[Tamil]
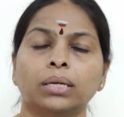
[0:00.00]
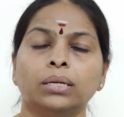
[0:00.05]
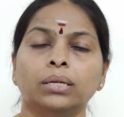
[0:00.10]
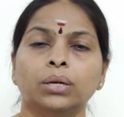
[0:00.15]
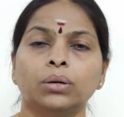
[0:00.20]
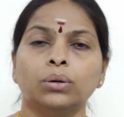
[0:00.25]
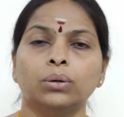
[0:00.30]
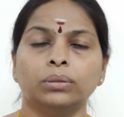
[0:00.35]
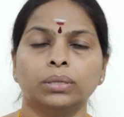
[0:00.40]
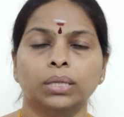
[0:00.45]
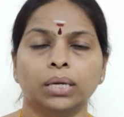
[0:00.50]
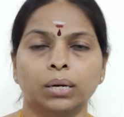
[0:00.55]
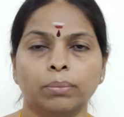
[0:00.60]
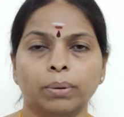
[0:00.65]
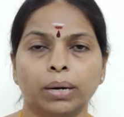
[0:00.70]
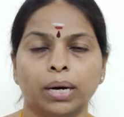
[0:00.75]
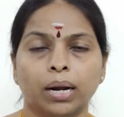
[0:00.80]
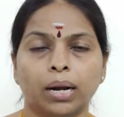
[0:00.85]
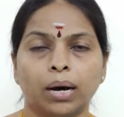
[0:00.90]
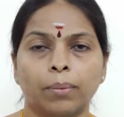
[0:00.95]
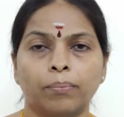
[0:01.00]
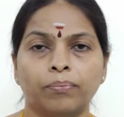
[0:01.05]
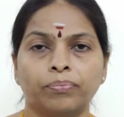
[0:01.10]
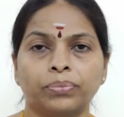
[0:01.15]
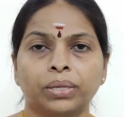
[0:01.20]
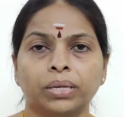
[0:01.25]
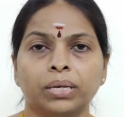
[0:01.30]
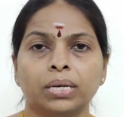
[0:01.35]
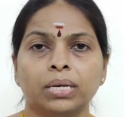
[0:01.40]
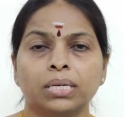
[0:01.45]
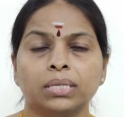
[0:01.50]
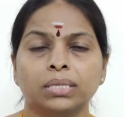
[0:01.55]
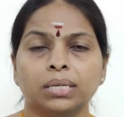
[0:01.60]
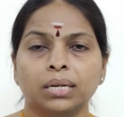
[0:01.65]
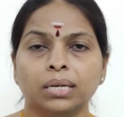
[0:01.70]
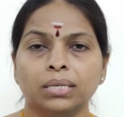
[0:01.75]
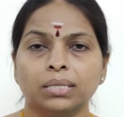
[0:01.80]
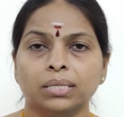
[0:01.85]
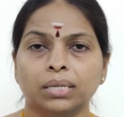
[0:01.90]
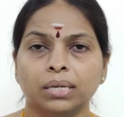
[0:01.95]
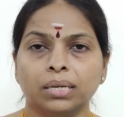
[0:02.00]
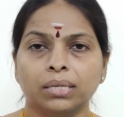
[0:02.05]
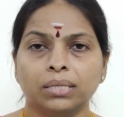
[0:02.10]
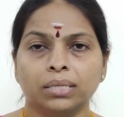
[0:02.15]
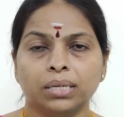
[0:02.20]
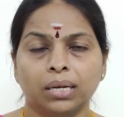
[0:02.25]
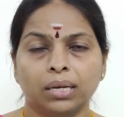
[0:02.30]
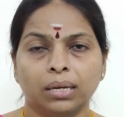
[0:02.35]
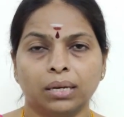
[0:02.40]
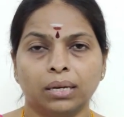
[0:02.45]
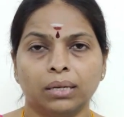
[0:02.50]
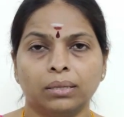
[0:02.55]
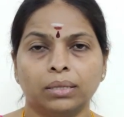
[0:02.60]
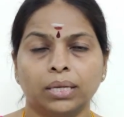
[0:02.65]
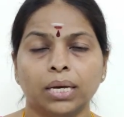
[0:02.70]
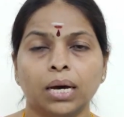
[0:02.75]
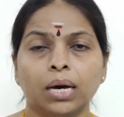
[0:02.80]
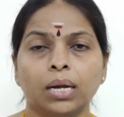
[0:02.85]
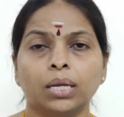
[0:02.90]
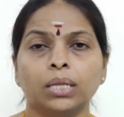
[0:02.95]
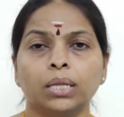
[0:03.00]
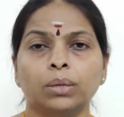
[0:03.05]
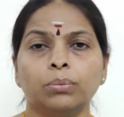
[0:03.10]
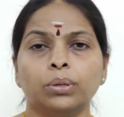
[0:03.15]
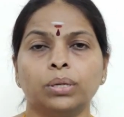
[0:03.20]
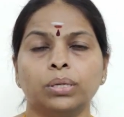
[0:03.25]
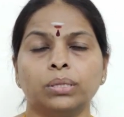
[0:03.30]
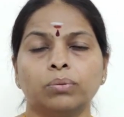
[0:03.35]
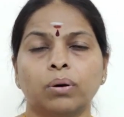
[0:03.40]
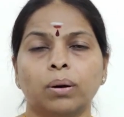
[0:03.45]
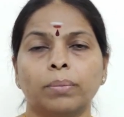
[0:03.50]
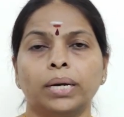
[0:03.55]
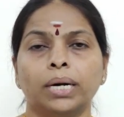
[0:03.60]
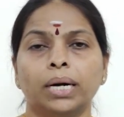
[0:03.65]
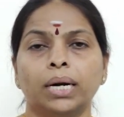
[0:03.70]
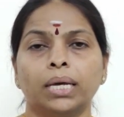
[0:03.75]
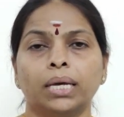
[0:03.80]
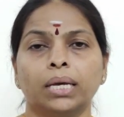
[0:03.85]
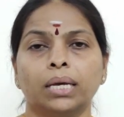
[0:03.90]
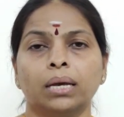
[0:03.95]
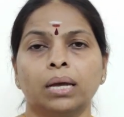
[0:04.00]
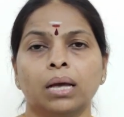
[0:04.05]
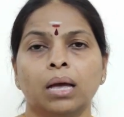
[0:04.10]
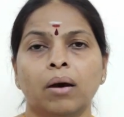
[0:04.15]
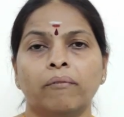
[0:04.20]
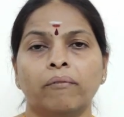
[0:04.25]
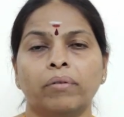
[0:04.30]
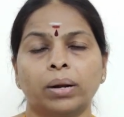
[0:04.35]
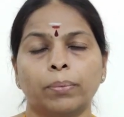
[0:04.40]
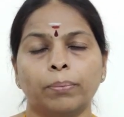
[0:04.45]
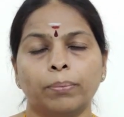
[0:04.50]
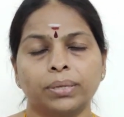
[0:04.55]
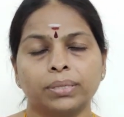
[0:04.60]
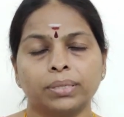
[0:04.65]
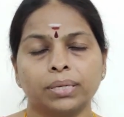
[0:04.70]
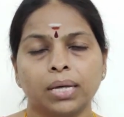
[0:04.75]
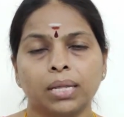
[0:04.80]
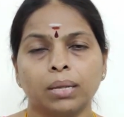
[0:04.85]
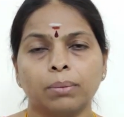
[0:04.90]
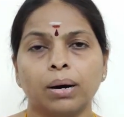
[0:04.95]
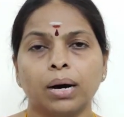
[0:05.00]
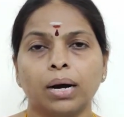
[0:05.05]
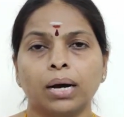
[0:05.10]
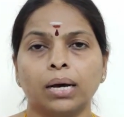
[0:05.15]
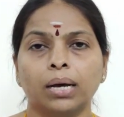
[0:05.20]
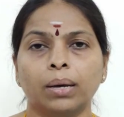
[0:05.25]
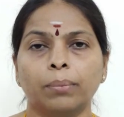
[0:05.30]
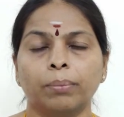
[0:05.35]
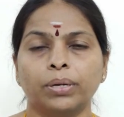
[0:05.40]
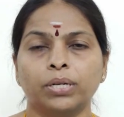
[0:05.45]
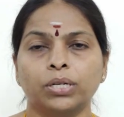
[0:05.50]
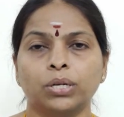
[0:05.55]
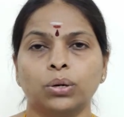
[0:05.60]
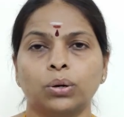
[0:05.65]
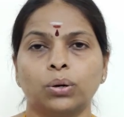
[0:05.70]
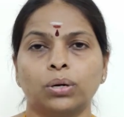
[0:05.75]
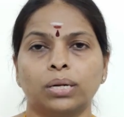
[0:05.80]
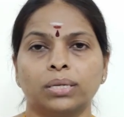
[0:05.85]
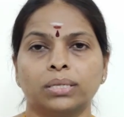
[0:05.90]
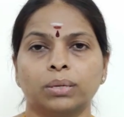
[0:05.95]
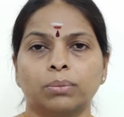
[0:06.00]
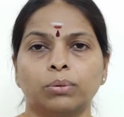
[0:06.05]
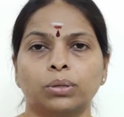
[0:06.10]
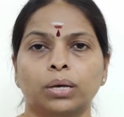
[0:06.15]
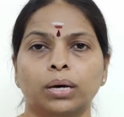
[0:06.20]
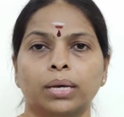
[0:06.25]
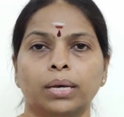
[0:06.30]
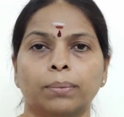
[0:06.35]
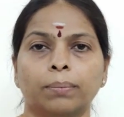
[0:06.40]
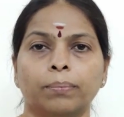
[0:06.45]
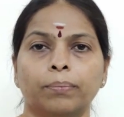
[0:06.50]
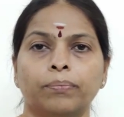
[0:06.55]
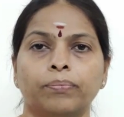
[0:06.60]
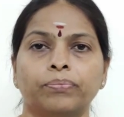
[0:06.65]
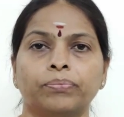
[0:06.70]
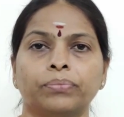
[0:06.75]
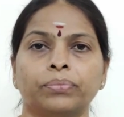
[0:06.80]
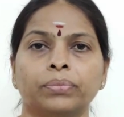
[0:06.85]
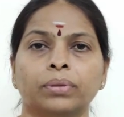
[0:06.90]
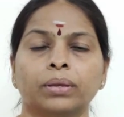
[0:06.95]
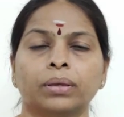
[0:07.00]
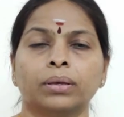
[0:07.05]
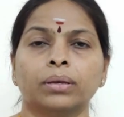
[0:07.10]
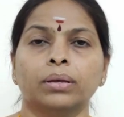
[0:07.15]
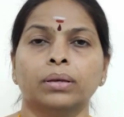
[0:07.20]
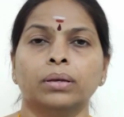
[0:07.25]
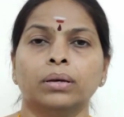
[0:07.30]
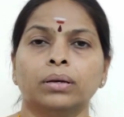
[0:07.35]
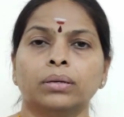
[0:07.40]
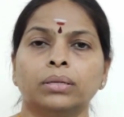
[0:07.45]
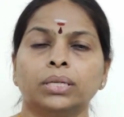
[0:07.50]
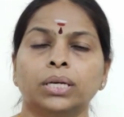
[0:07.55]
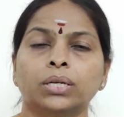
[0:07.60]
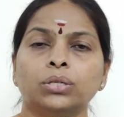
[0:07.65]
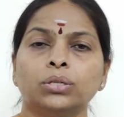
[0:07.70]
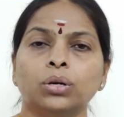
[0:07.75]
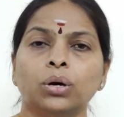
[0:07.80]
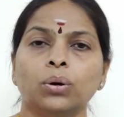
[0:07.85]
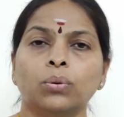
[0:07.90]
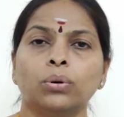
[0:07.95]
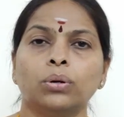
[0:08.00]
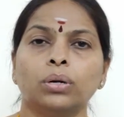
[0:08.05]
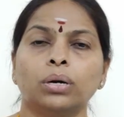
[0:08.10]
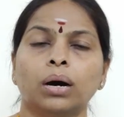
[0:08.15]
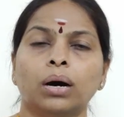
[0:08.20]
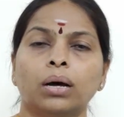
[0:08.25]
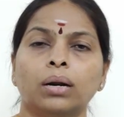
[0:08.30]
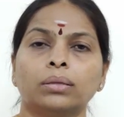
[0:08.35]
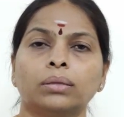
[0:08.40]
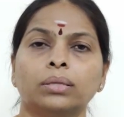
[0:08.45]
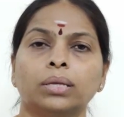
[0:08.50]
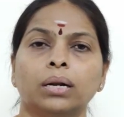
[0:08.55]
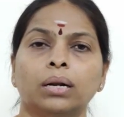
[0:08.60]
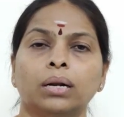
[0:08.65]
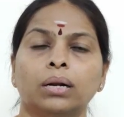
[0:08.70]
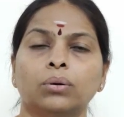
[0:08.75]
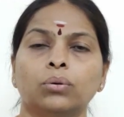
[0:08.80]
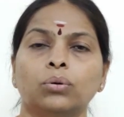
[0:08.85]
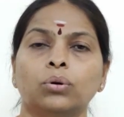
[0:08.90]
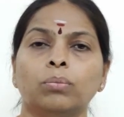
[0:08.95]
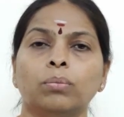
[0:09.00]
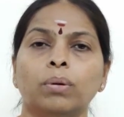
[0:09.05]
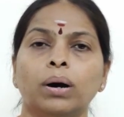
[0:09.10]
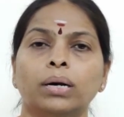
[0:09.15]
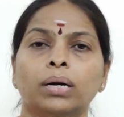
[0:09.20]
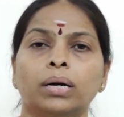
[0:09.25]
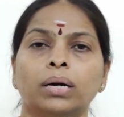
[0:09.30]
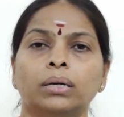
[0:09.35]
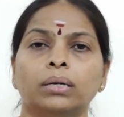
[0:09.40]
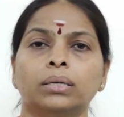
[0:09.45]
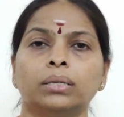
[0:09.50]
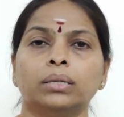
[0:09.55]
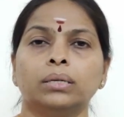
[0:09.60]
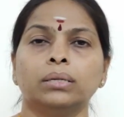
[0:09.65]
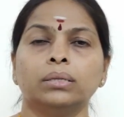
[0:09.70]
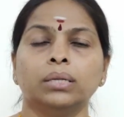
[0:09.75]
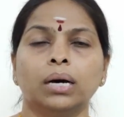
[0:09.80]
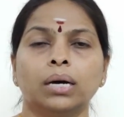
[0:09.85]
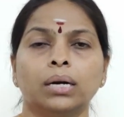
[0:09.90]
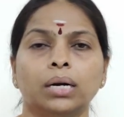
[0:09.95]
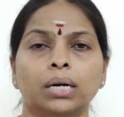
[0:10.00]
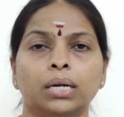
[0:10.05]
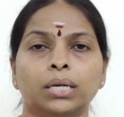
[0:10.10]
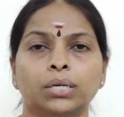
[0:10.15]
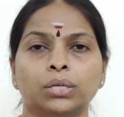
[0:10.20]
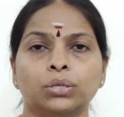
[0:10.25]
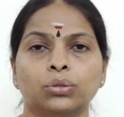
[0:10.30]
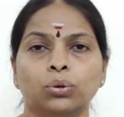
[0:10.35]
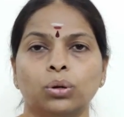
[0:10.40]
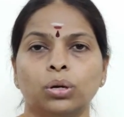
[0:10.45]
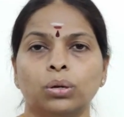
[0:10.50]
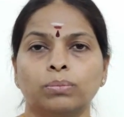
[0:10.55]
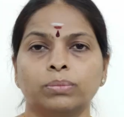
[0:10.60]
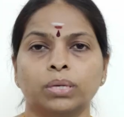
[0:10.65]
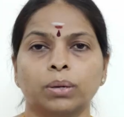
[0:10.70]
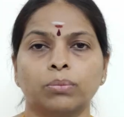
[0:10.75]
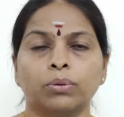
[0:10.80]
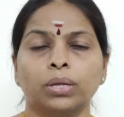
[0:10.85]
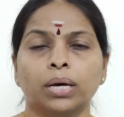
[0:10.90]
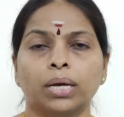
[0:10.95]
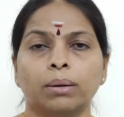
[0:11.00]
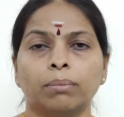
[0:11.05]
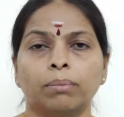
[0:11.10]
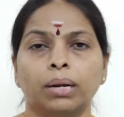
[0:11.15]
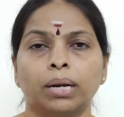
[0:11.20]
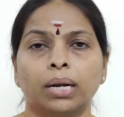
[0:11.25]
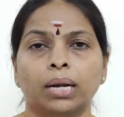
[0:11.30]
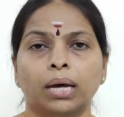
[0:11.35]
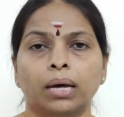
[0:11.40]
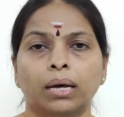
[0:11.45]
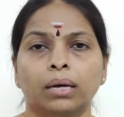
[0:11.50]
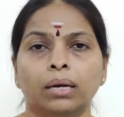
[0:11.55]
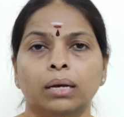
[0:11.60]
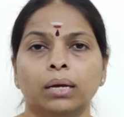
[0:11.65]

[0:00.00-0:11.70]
இன்னொருள் திருமகனாம் ஸ்ரீ ஸ்ரீ ஸ்ரீ தயானந்தபுரி சுவாமிகளை வரப்பிரசாதமாக பெற்றுக்கொண்ட சமுதாயம் என்றோ ஒரு காலத்தில் குருமார்கள் இருந்தார்கள் என்று சொல்லும் சமுதாயம் அல்ல